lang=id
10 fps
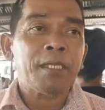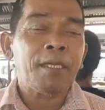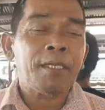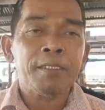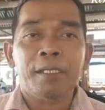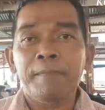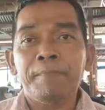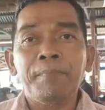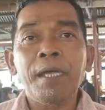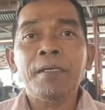kami
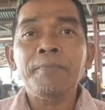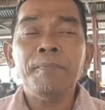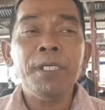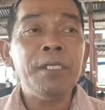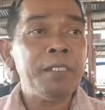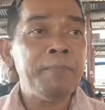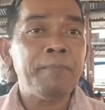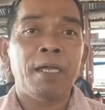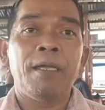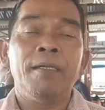masyarakat
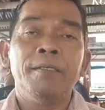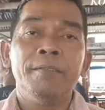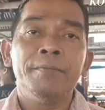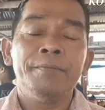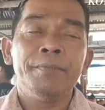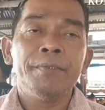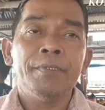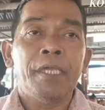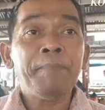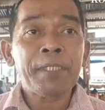Rempang menerima
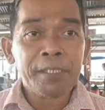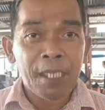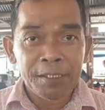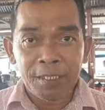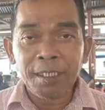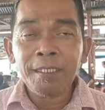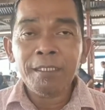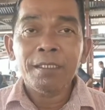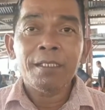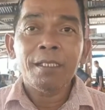
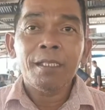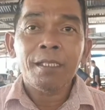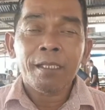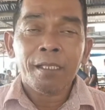investasi